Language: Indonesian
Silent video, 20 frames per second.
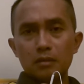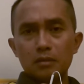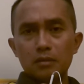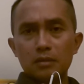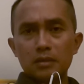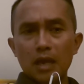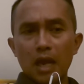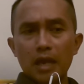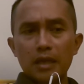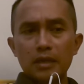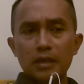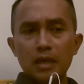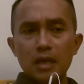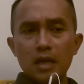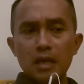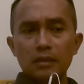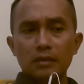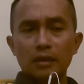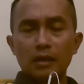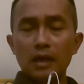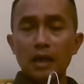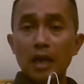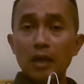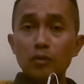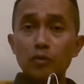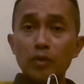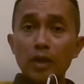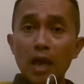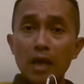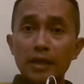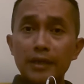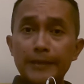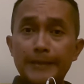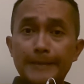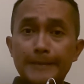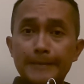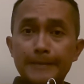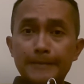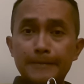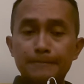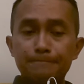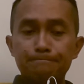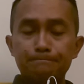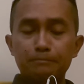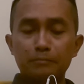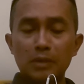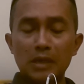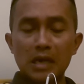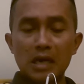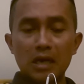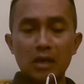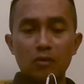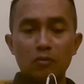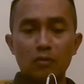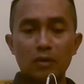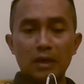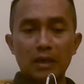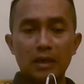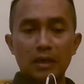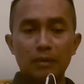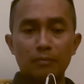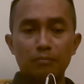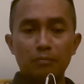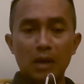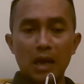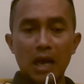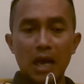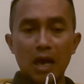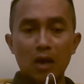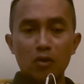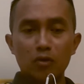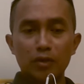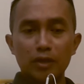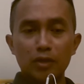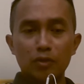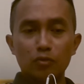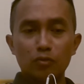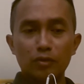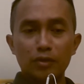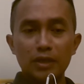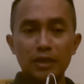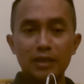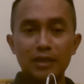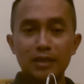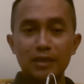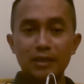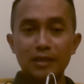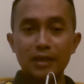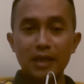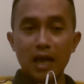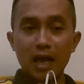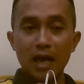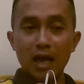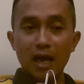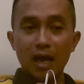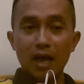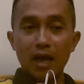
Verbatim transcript: saya terlalu yakin bahwa Pak Ahok itu tidak